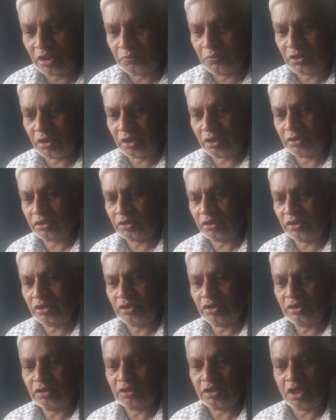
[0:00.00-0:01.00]
నియామకానికి
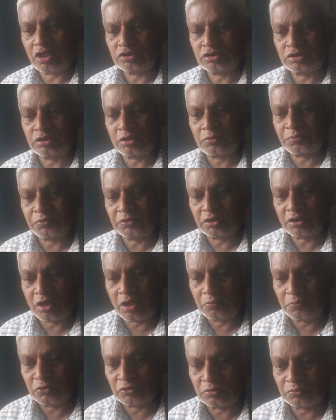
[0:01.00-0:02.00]
రాష్ట్రపతి
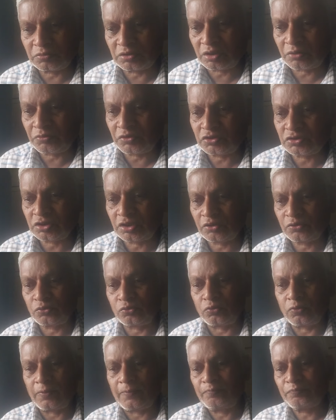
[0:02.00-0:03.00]
ఆమోదం
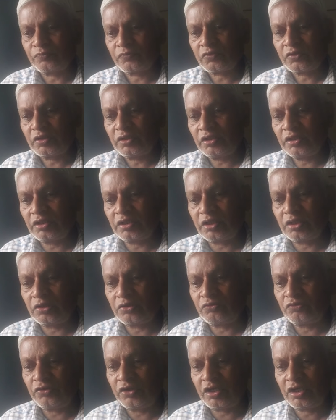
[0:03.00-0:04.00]
ద్రవేశారు ఇక
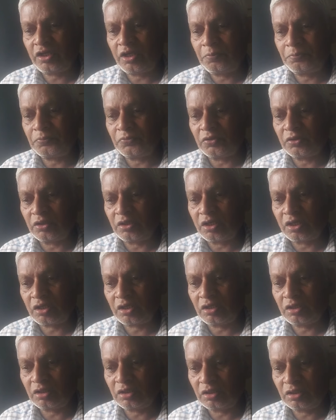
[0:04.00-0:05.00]
వేకప్
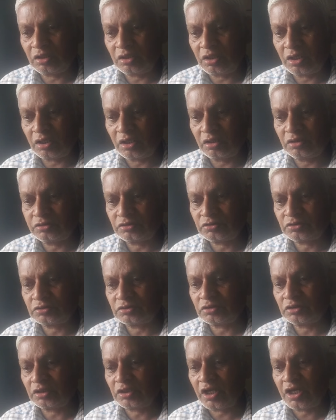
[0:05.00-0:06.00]
గర గరల్స్
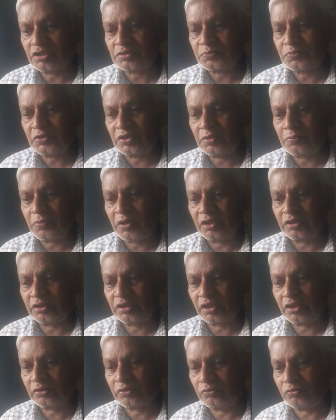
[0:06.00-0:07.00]
కాశ్మీరీ
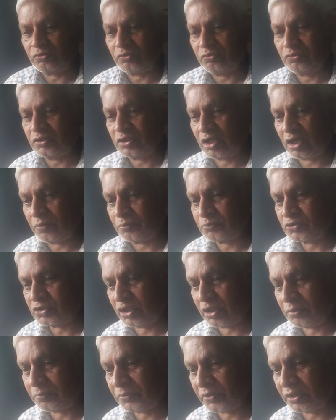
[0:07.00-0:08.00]
బాలికలకు వివిధ
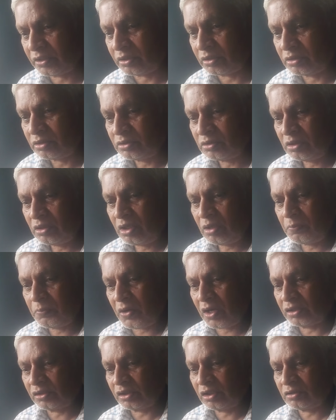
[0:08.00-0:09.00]
అంశాలపై
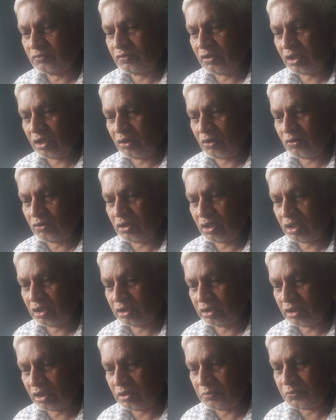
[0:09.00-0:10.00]
పాటల ద్వారా
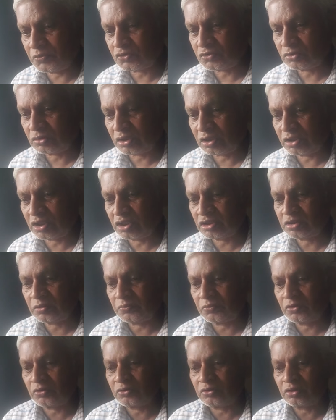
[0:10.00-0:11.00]
అవగాహన కల్పిస్తున్న
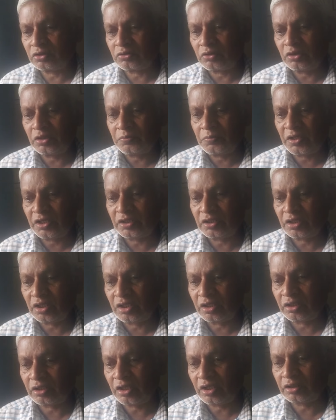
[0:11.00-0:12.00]
దేశంలోనే తొలి మహిళ
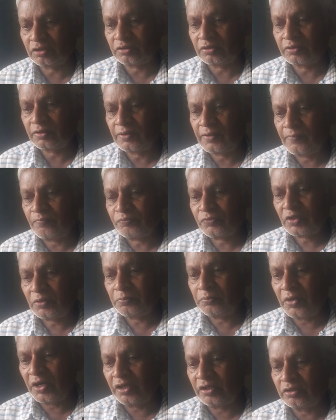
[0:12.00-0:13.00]
ర్యాక్
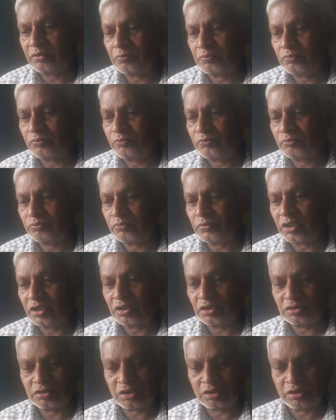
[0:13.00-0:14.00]
బ్యాండ్
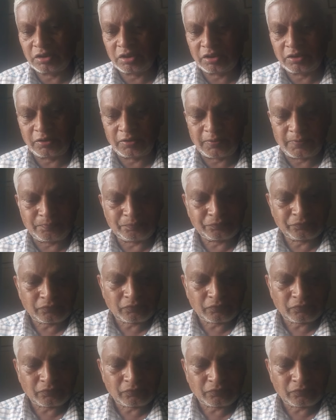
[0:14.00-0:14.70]
మేరీ జిందగి